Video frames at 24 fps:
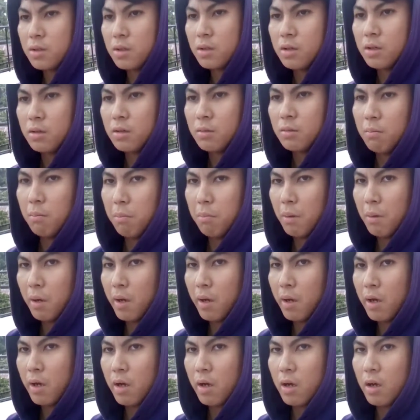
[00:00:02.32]
vlog, ay
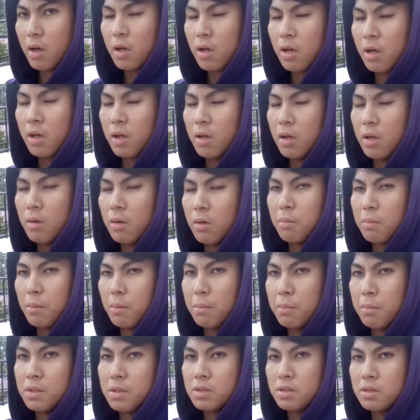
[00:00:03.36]
pambans
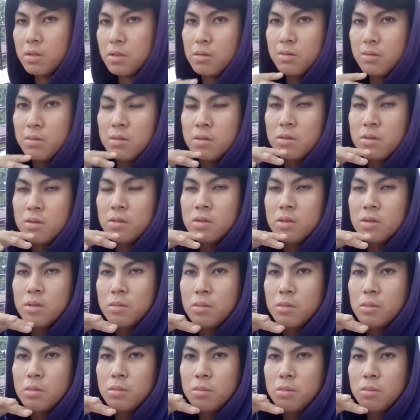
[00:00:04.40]
pambansang
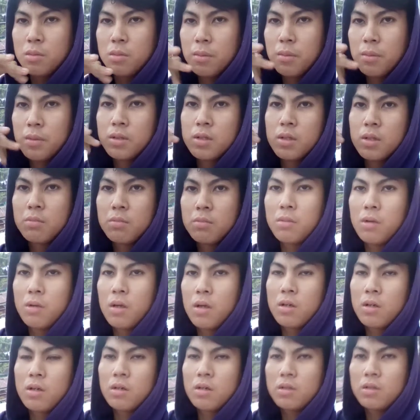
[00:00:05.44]
vlogger ng
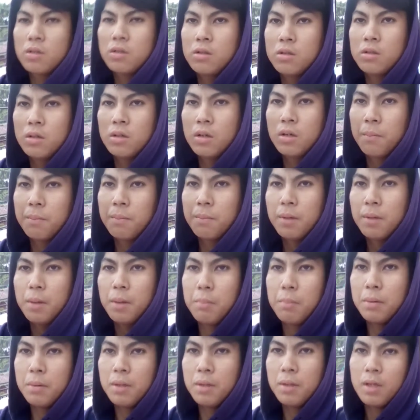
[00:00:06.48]
Pilipinas.
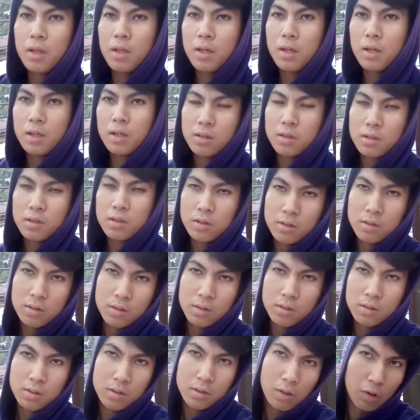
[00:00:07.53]
Ang hindi ko
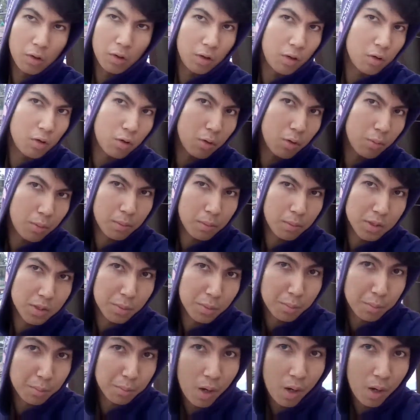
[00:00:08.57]
pambansang vlogger ng